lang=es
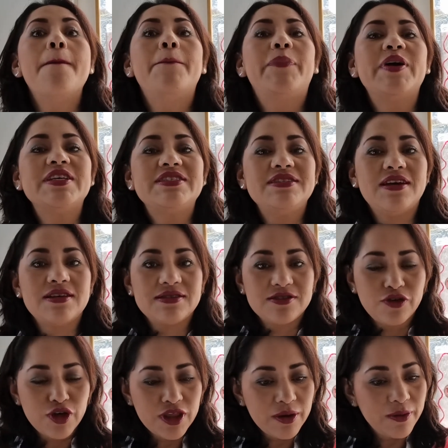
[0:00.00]
pues ya
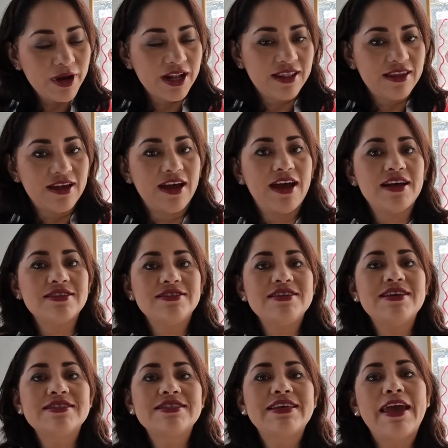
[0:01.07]
estoy de vuelta.
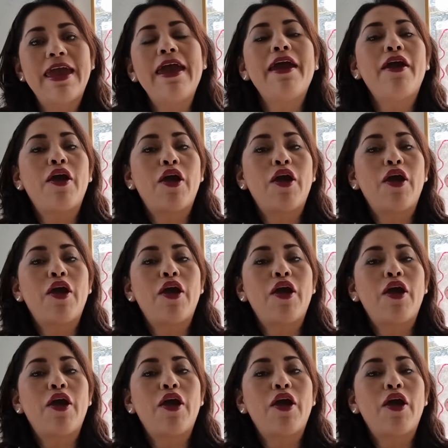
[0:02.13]
Así es que